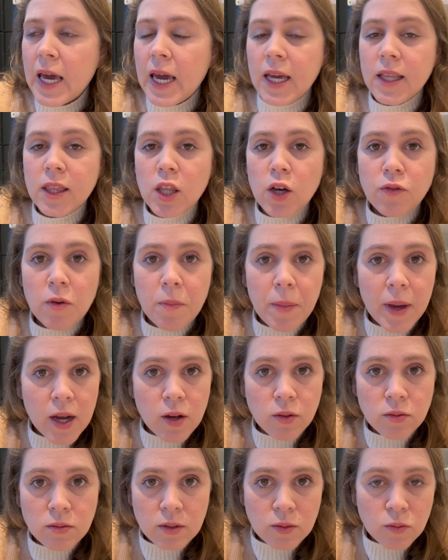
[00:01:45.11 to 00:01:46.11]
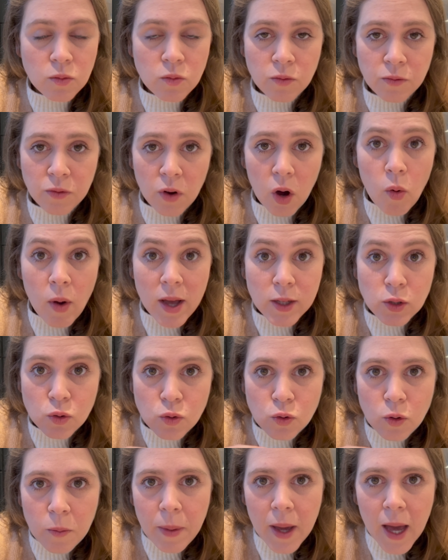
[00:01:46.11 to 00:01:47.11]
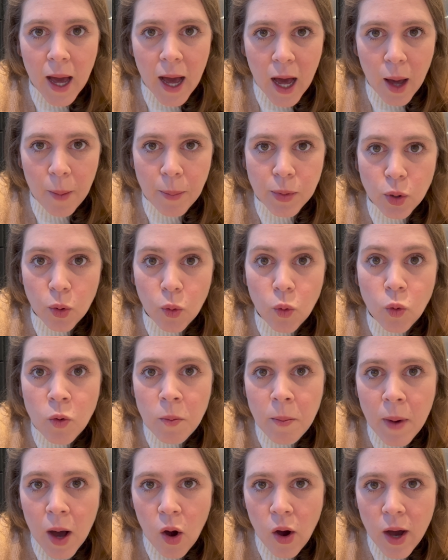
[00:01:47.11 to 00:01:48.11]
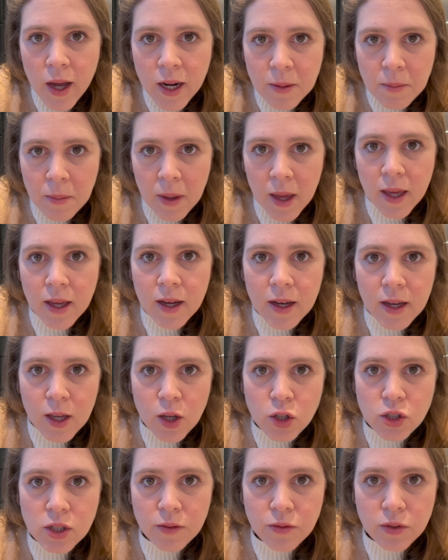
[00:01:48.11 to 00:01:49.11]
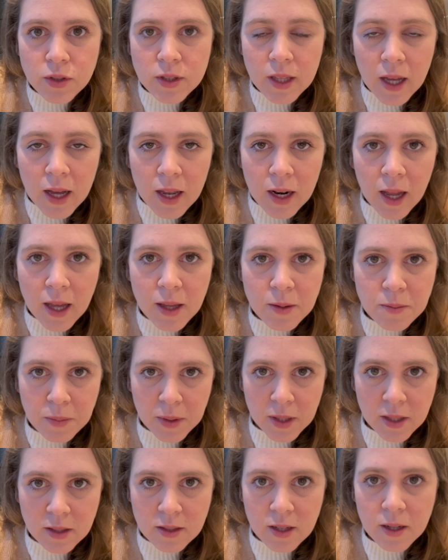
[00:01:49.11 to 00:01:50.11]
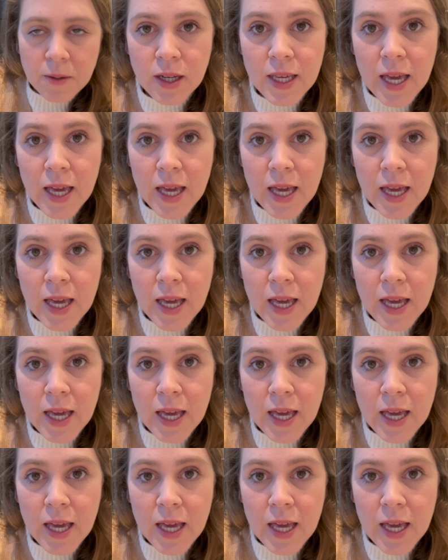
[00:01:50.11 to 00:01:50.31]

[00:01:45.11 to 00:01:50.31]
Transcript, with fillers: Então eu vou pegar um, um voo, é super rápido, uma hora e meia eu já vou estar lá em Pisa.